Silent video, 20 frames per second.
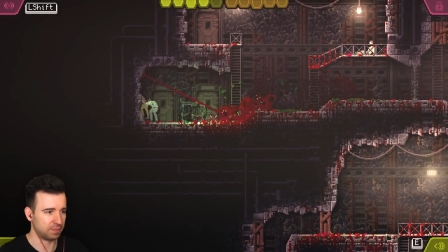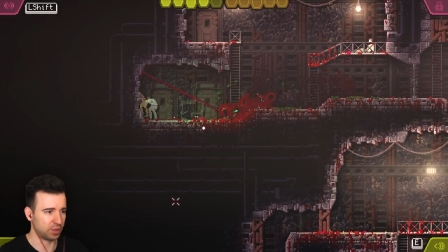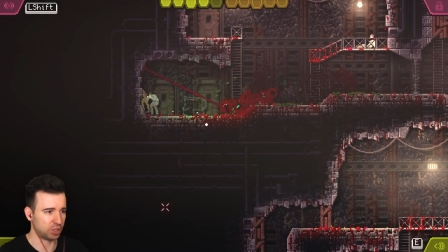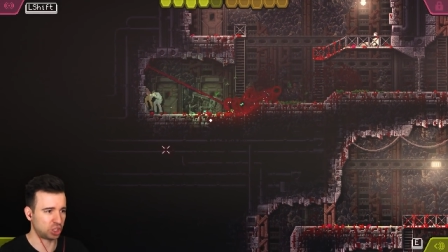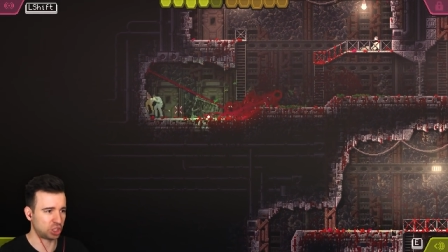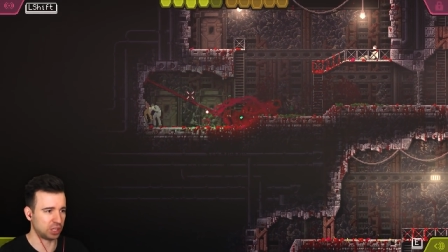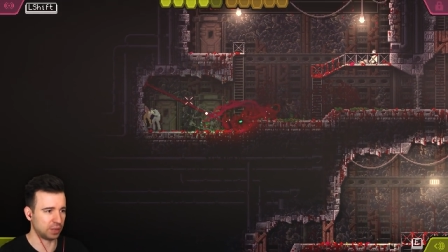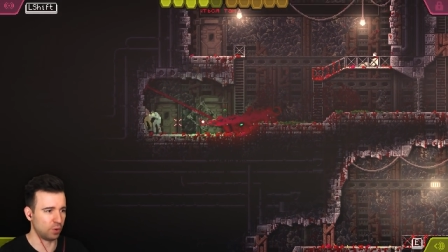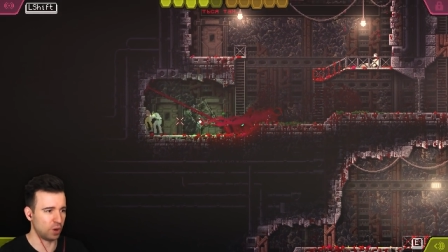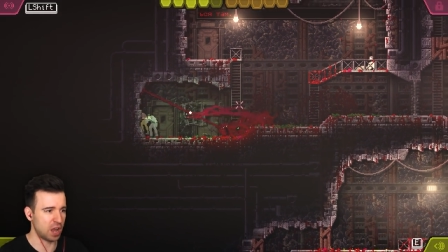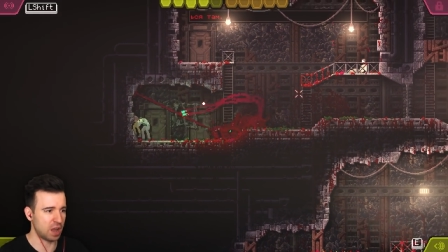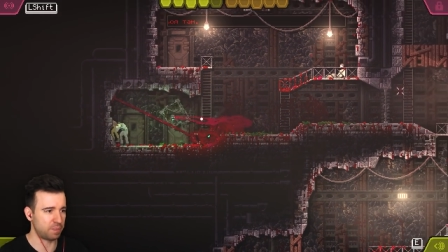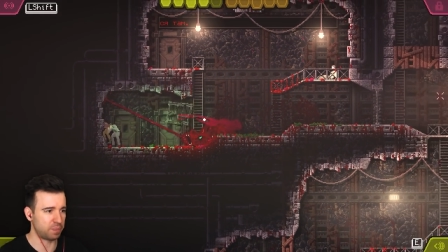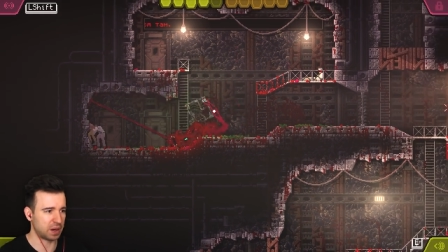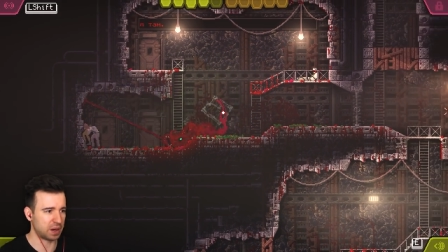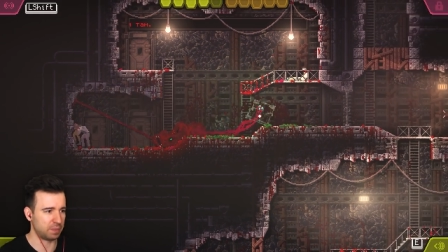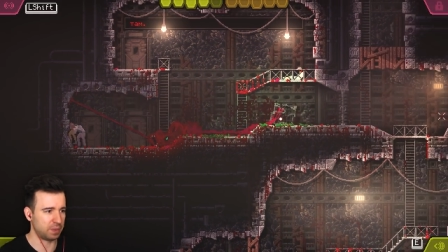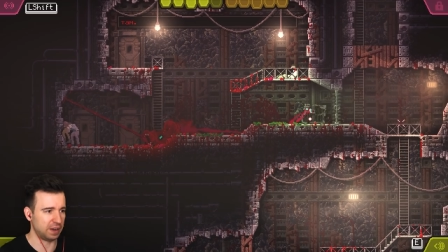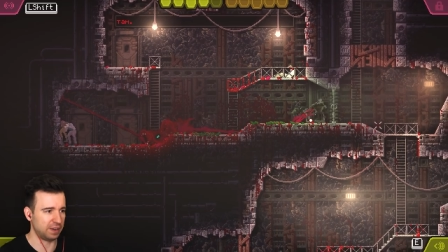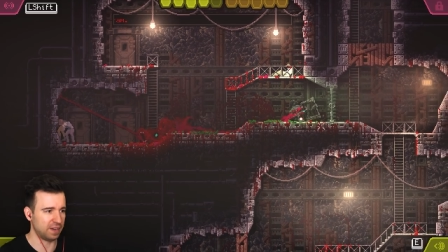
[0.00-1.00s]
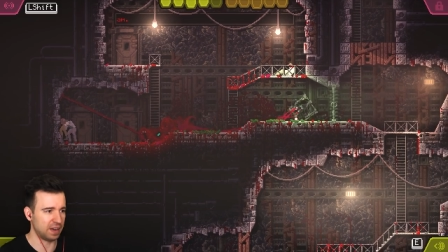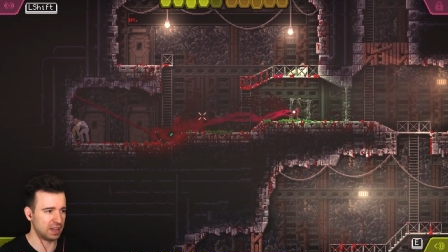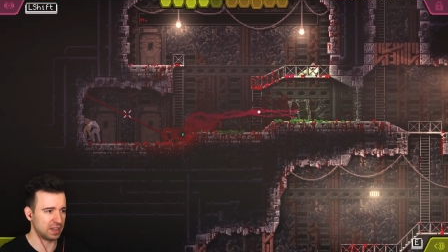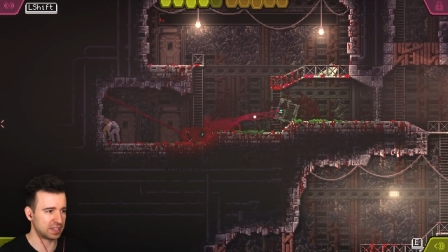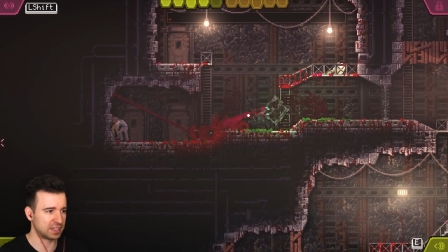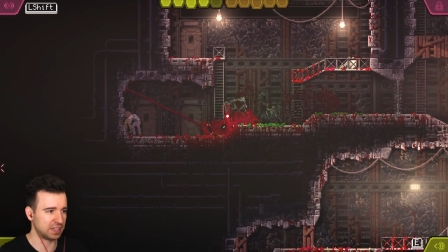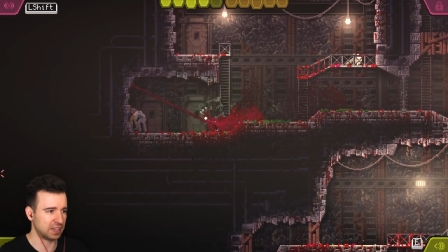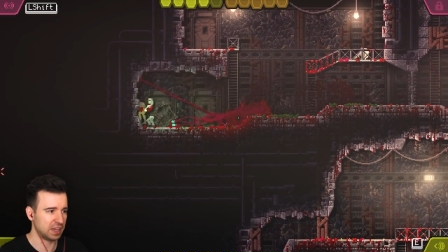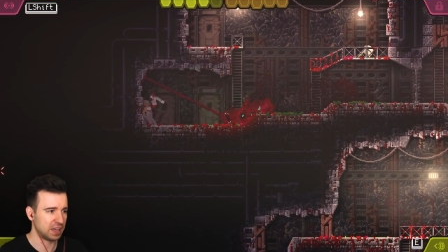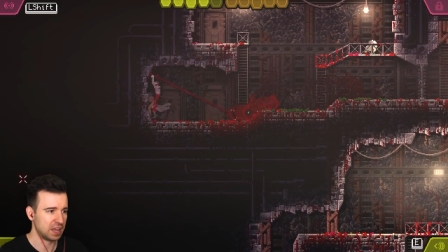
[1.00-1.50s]
Почему я
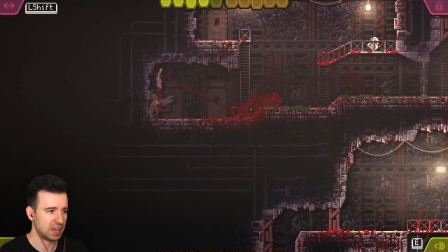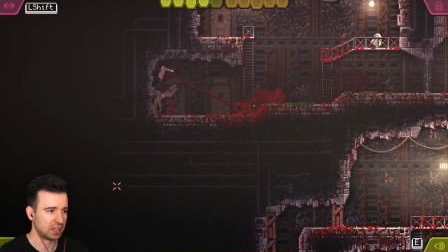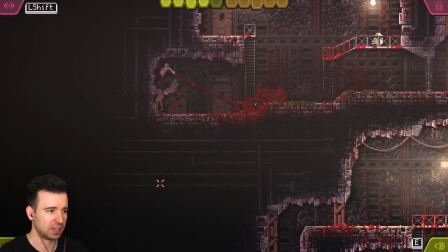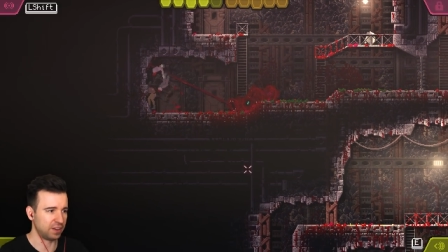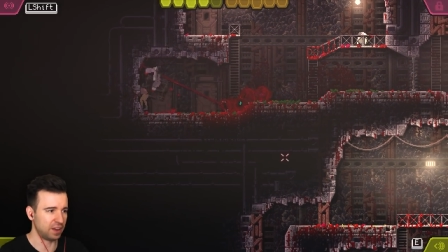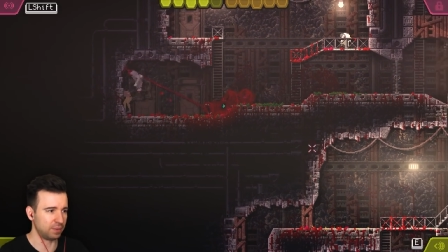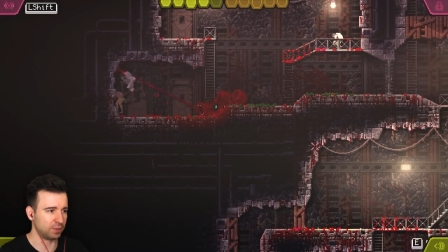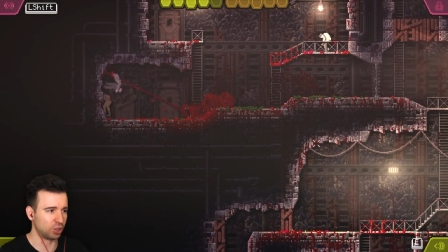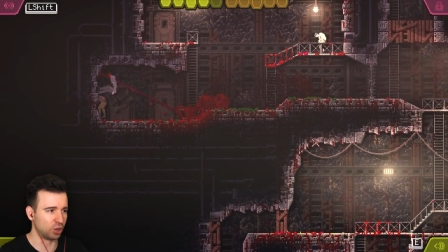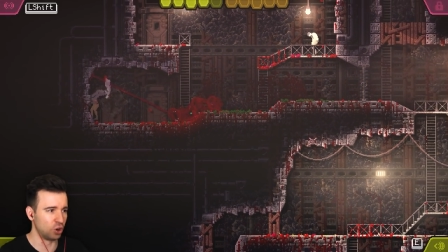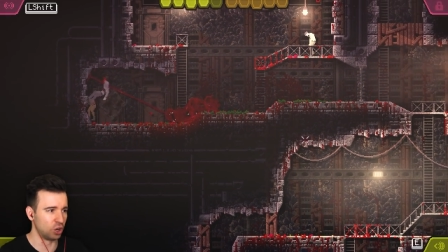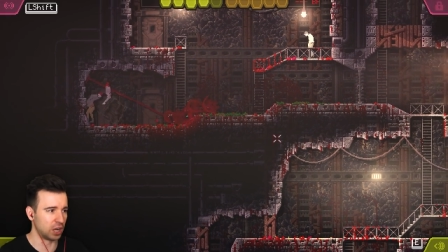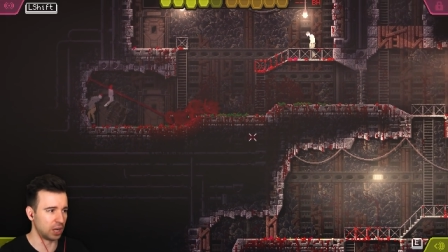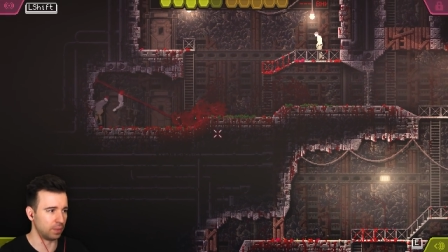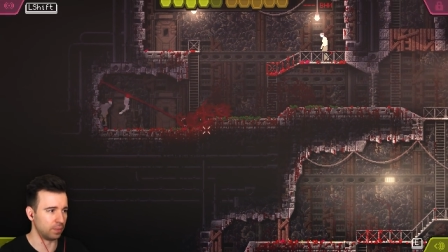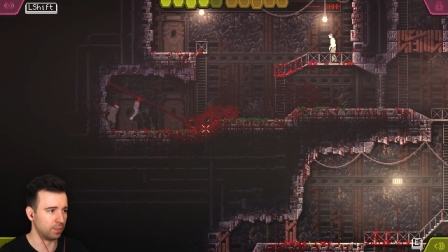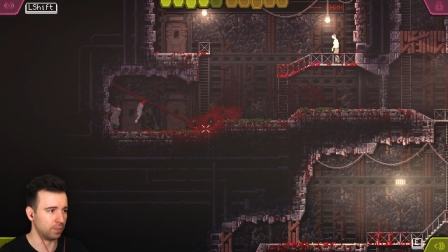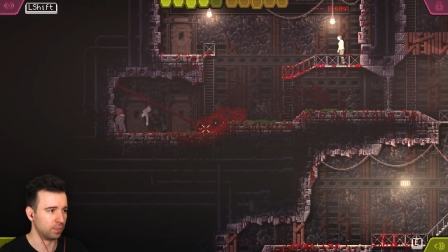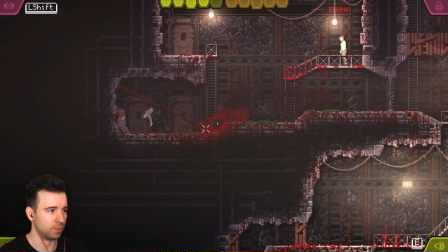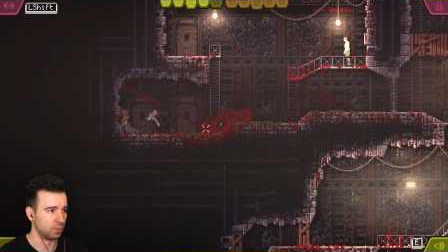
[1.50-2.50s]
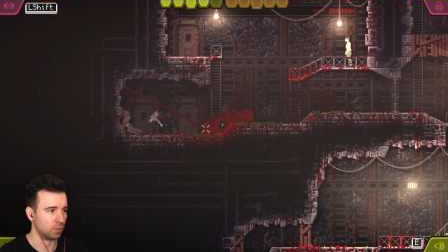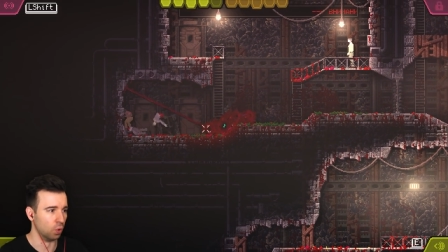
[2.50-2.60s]
проблевался твоим другом?